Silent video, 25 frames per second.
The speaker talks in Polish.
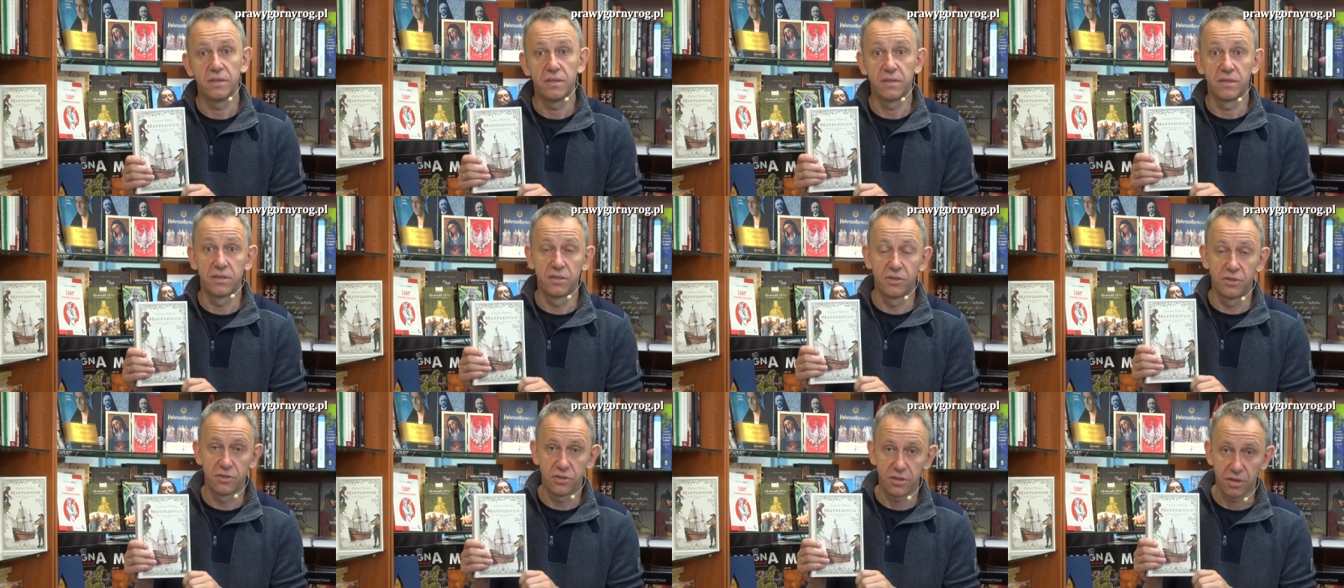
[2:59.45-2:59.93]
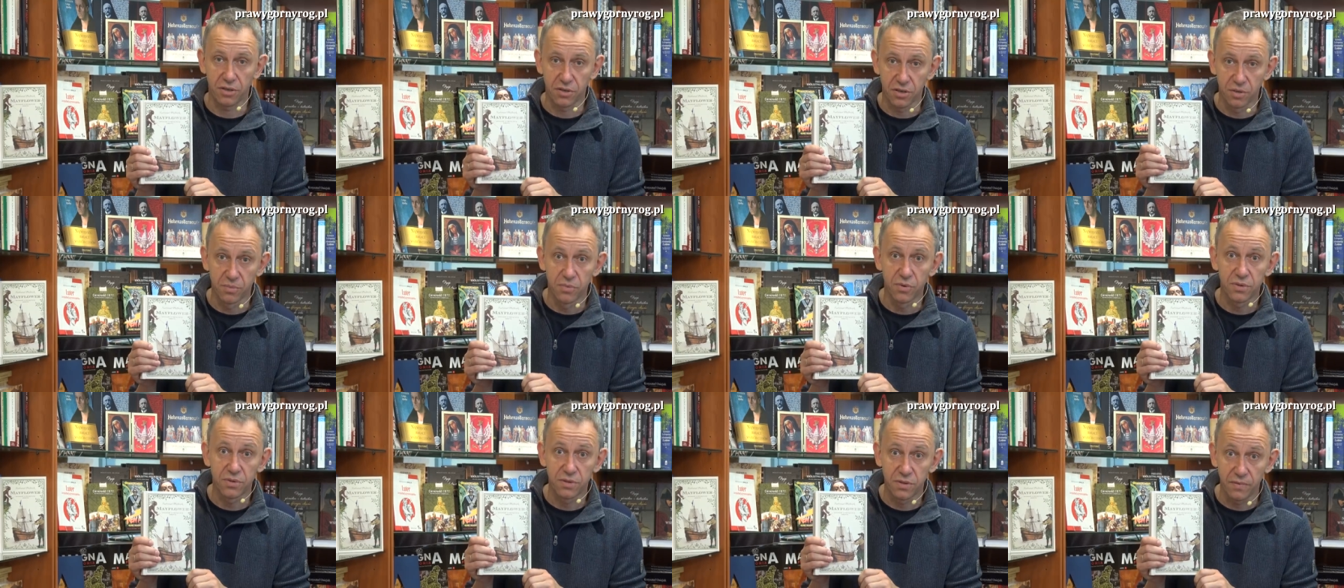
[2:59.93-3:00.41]
z
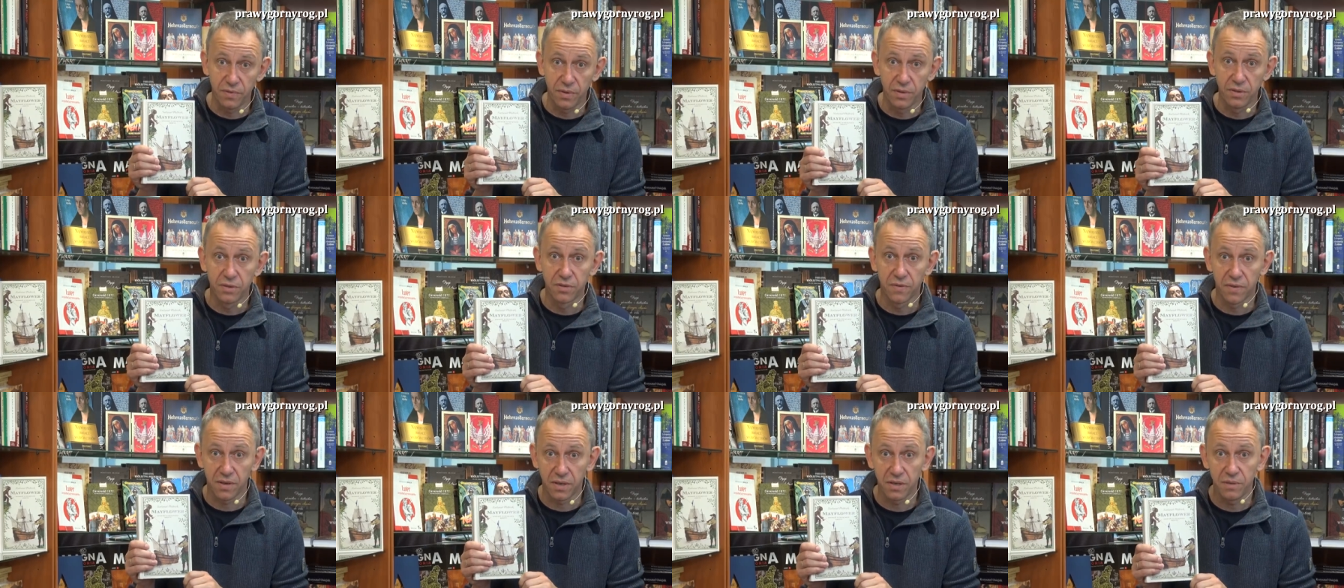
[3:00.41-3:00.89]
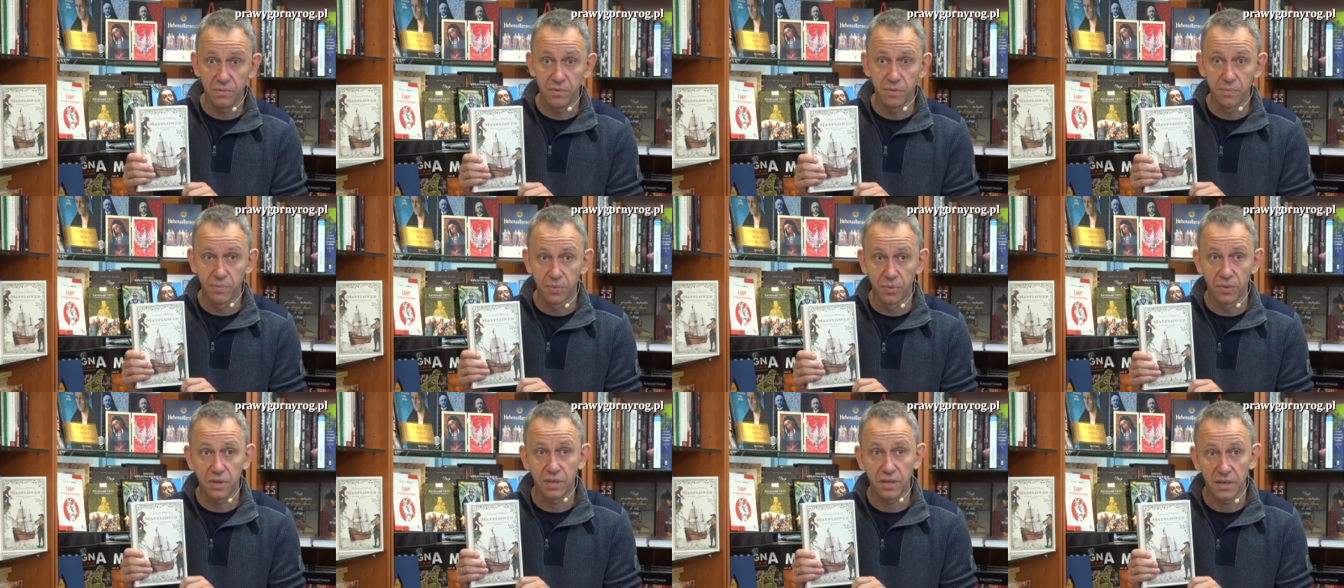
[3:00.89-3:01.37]
rzekomo cywilizowanymi
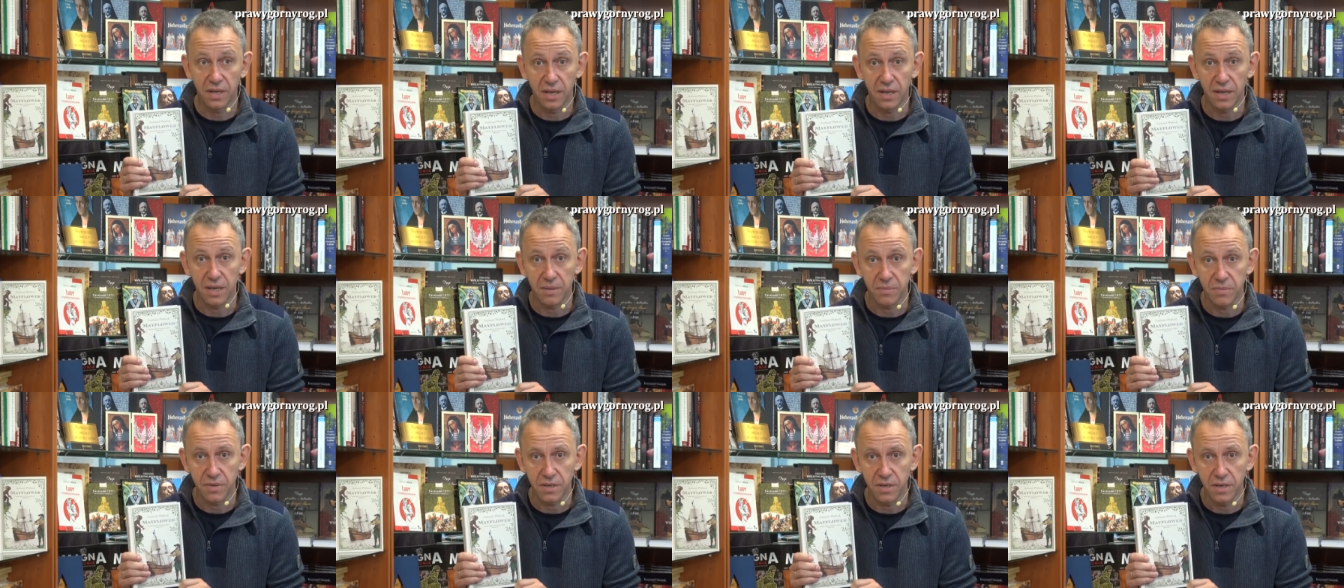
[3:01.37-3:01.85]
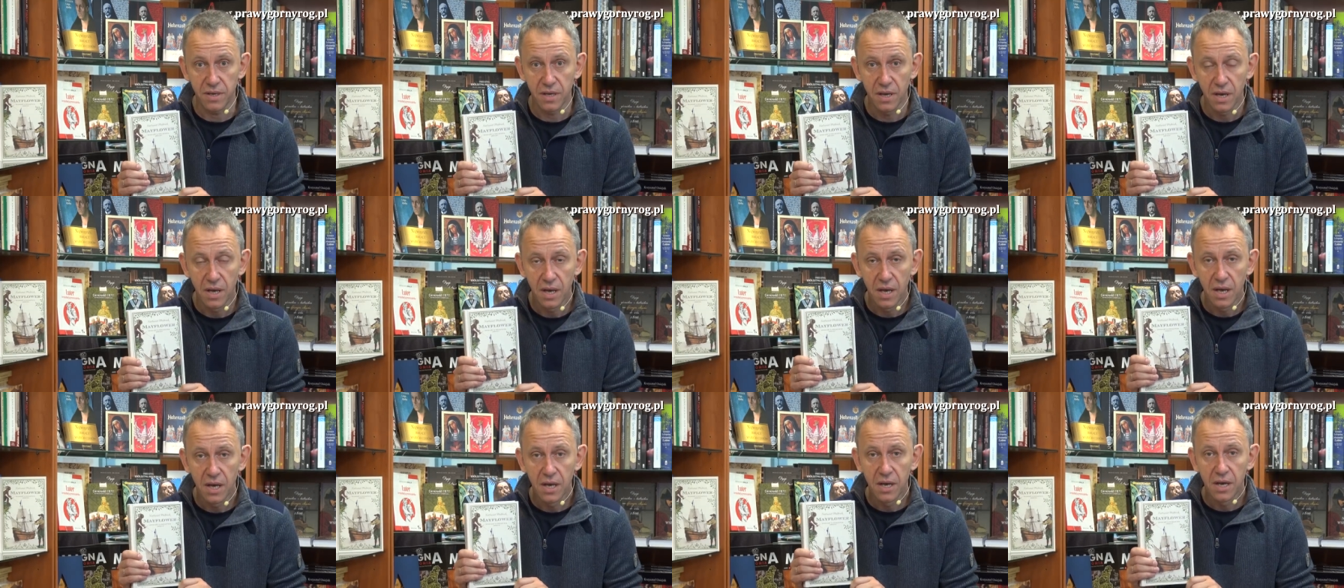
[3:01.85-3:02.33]
Purytanami
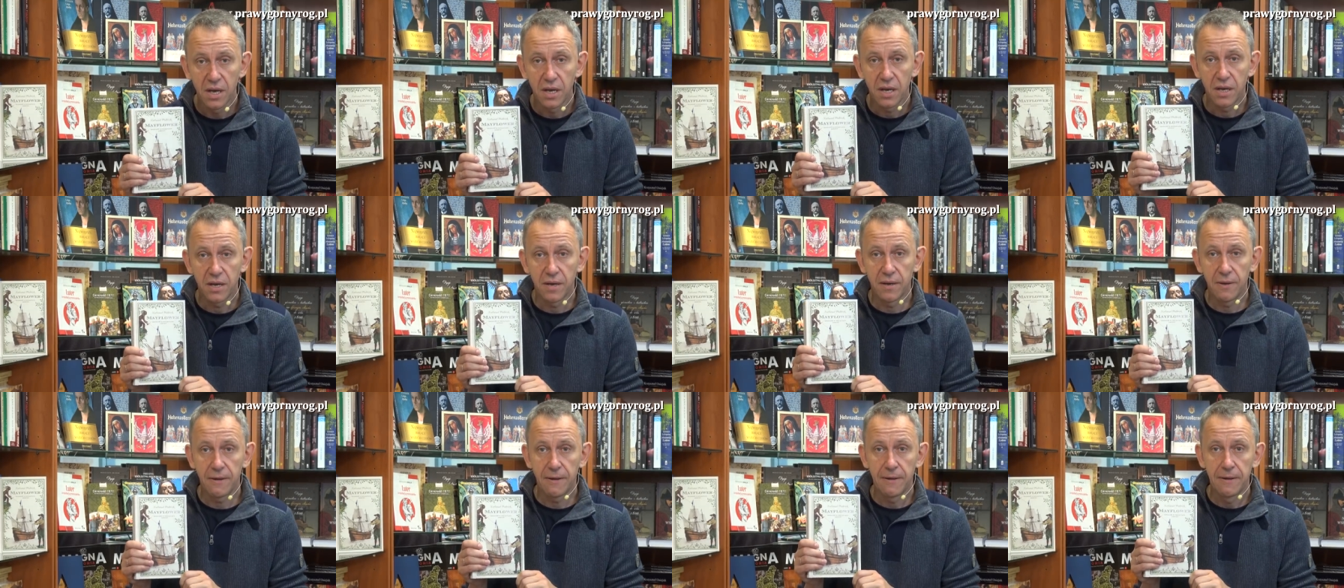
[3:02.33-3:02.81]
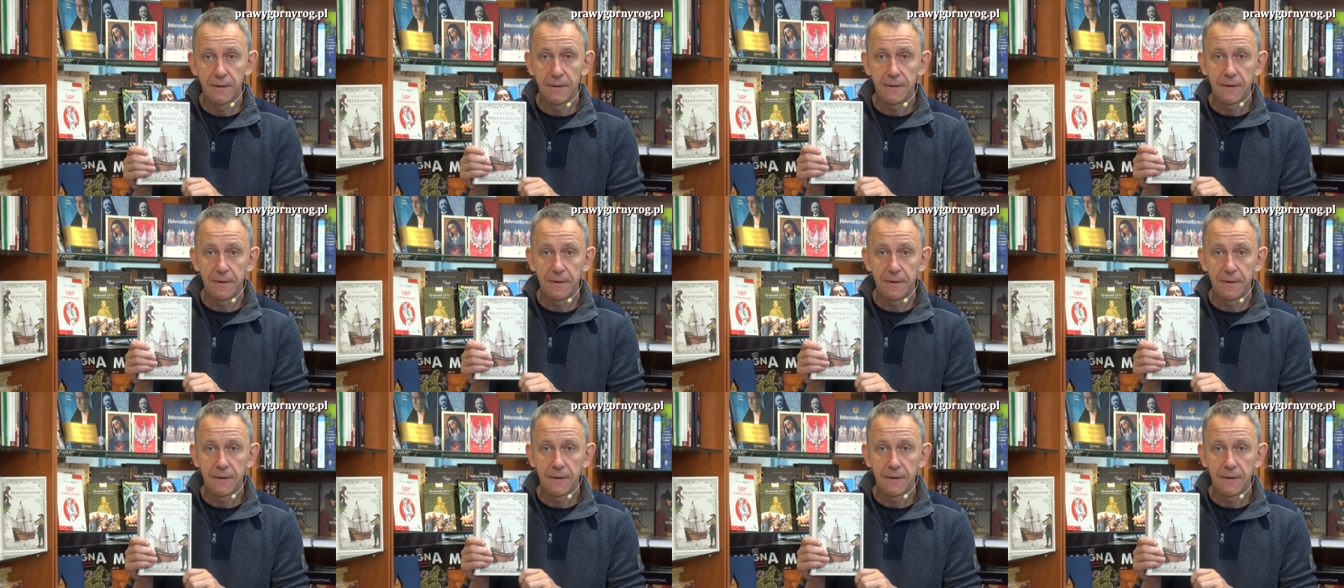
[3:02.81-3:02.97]
e,